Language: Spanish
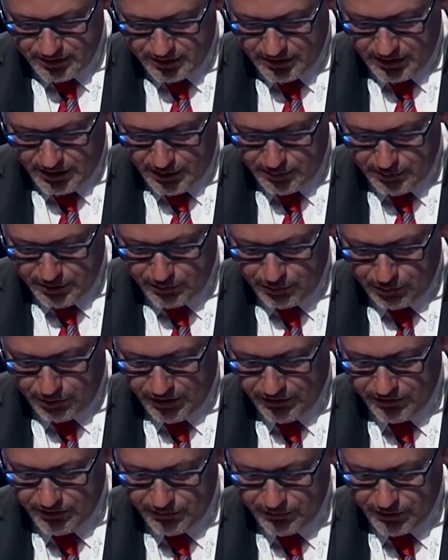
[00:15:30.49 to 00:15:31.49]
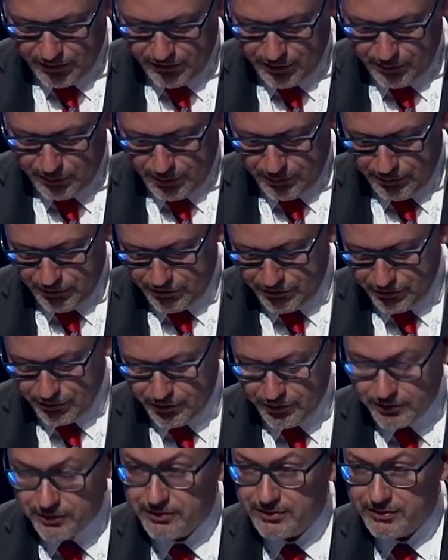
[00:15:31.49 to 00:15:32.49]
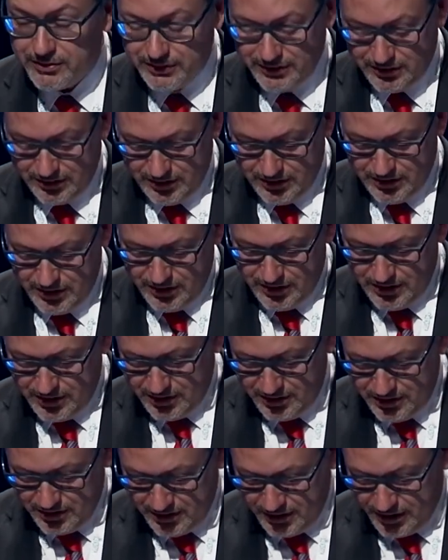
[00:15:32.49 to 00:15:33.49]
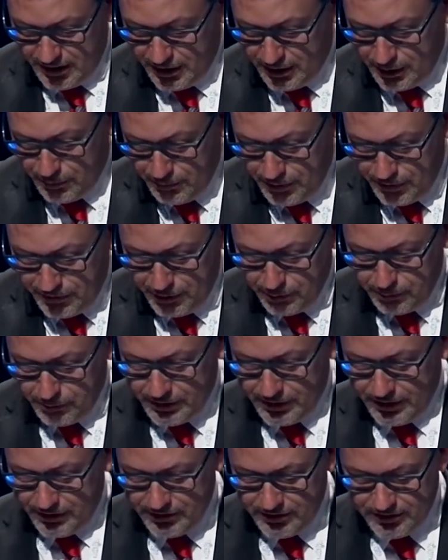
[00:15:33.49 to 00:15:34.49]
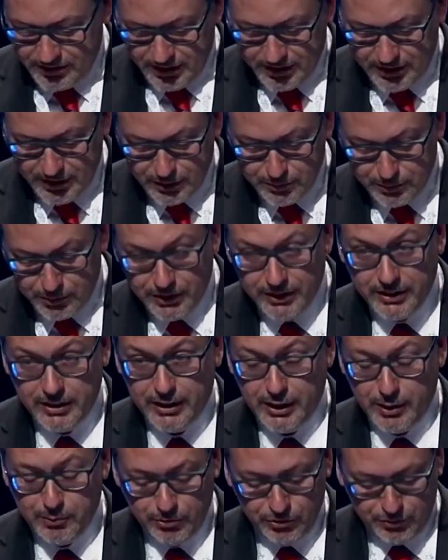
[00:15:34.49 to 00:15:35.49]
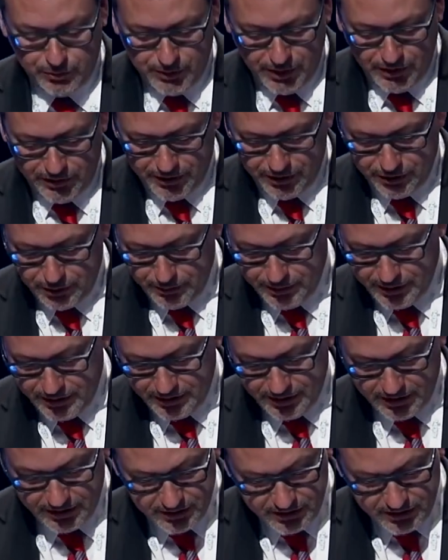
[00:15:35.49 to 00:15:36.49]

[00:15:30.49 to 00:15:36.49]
Ahora mismo las cifras de previsión eran de 1.050 asistentes porque teníamos 1.123